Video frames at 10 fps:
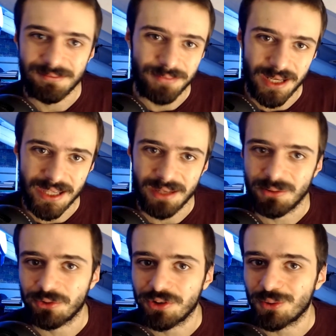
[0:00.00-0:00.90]
perché
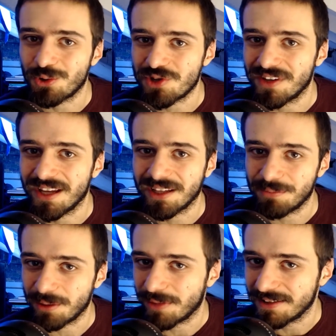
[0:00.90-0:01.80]
non si conosceva neanche
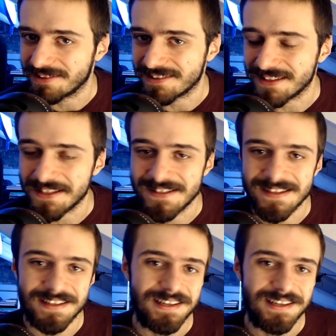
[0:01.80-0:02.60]
prima l'esistenza.